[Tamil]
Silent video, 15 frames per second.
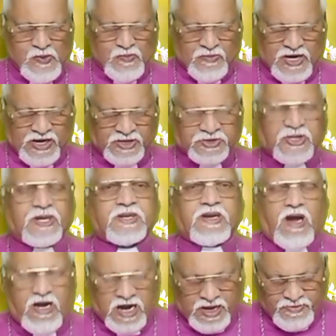மனுஷர்
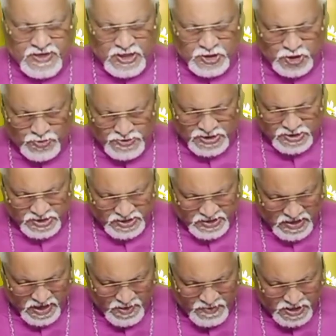காண வேண்டும் என்று
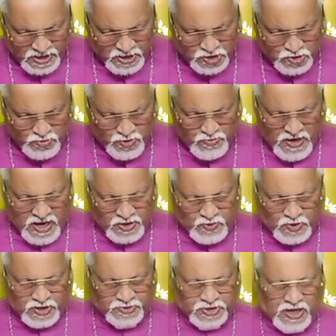அவர்களுக்கு முன்பாக
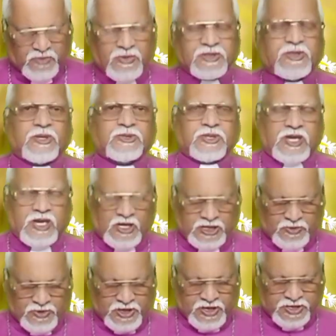உங்கள் தர்மத்தை
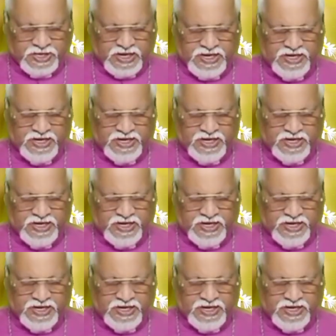செய்யாதபடிக்கு